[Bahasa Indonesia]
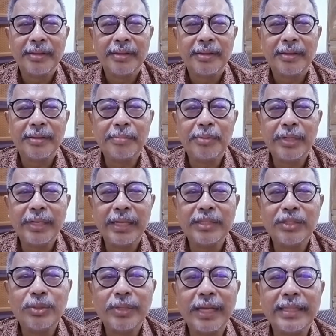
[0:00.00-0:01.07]
Kemudian
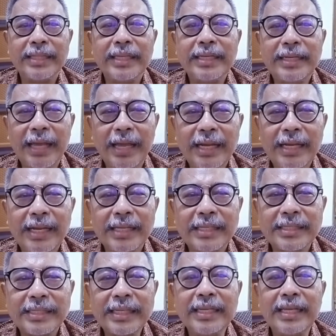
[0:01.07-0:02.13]
juga tidak ada
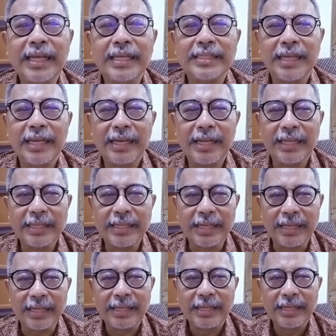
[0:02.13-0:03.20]

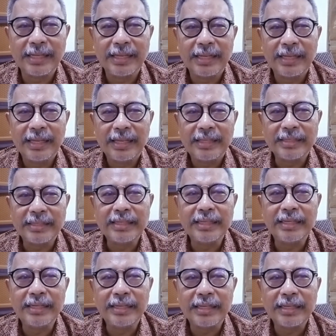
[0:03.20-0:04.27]
singgasananya. Jadi
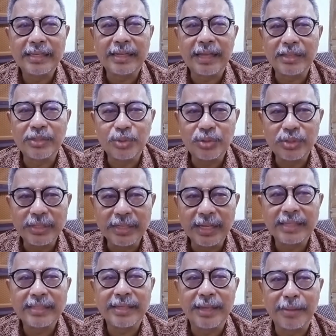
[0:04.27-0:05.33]
ini kasusnya
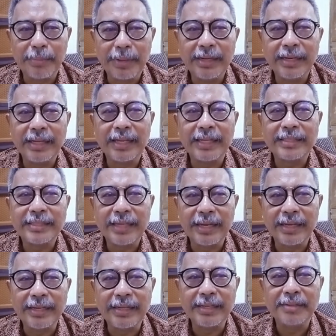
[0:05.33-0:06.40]
sama dengan
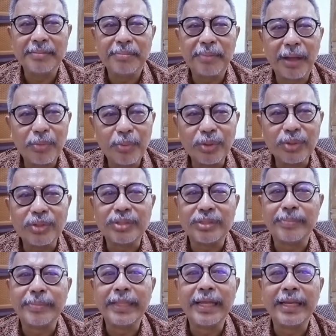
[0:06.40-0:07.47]
Candi Pawon
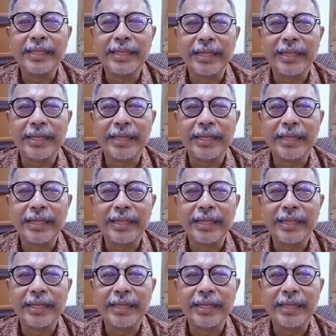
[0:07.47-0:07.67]
sebenarnya.